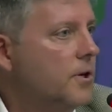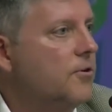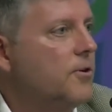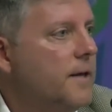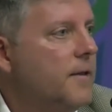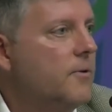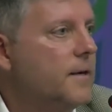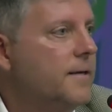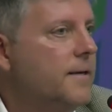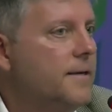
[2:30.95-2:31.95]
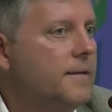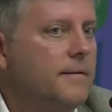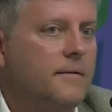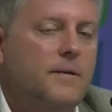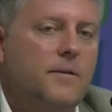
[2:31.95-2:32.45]
recordado aquí en
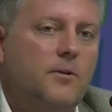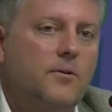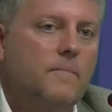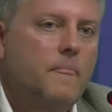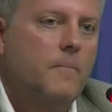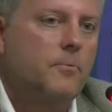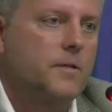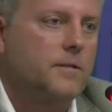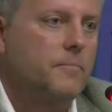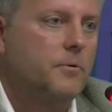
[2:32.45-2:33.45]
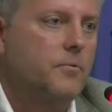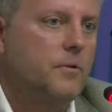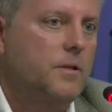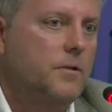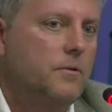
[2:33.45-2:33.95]
este vídeo porque se han
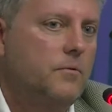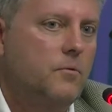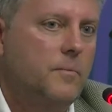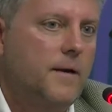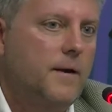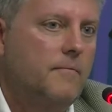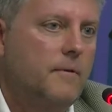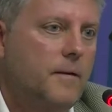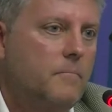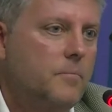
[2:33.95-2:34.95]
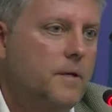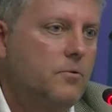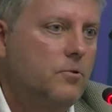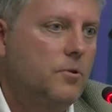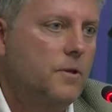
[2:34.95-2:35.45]
producido innumerables
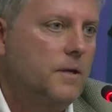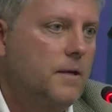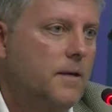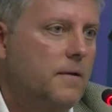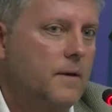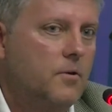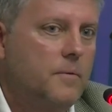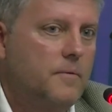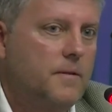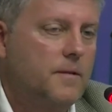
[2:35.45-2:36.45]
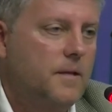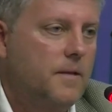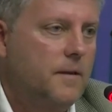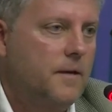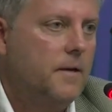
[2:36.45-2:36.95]
momentos de, de convivencia
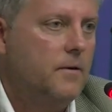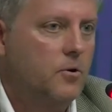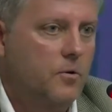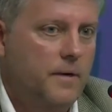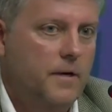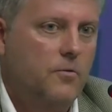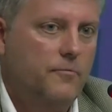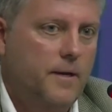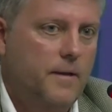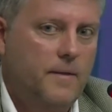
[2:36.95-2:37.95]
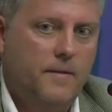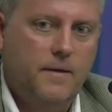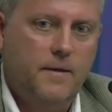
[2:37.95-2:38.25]
de los jóvenes cofrades cofrades